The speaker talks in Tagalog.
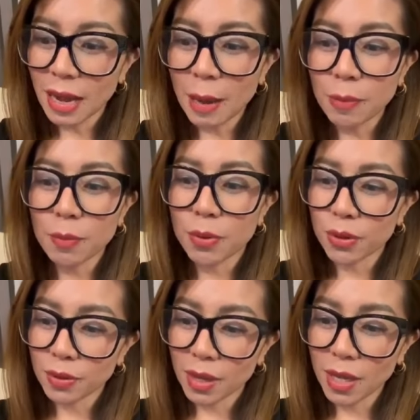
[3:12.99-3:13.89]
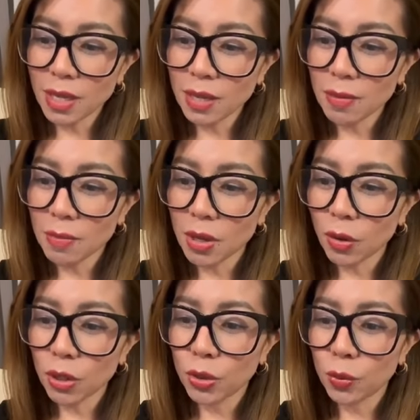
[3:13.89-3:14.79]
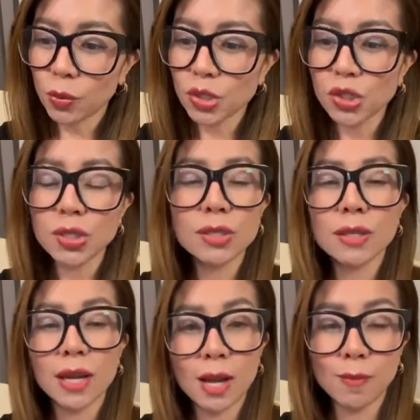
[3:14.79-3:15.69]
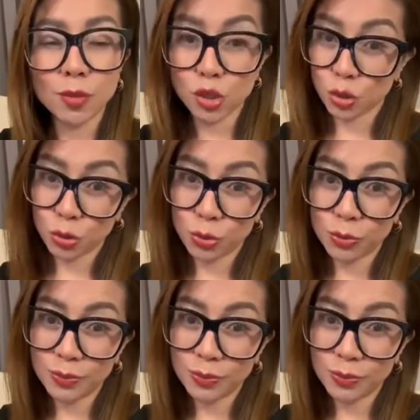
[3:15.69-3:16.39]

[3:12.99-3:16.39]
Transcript: Happy birthday. May all your wishes come true.